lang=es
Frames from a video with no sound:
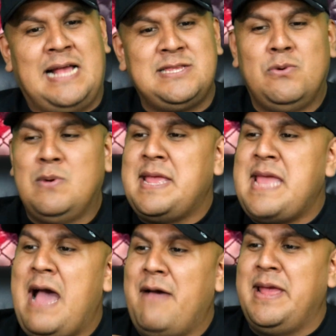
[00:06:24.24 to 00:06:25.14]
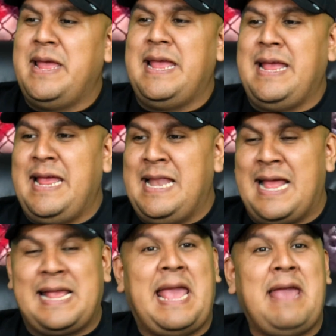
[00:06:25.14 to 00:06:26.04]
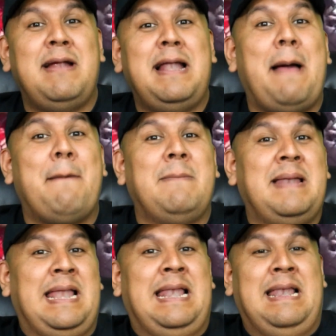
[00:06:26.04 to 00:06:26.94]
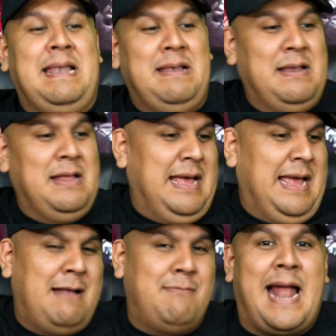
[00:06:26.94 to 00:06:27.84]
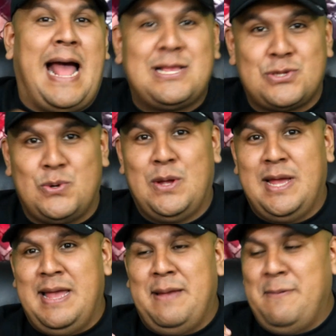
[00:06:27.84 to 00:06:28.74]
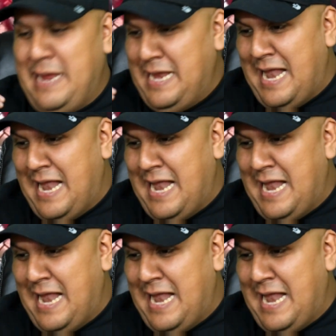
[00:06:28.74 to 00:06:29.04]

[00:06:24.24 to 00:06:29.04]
una llave y le quiebra el, brazo. Y la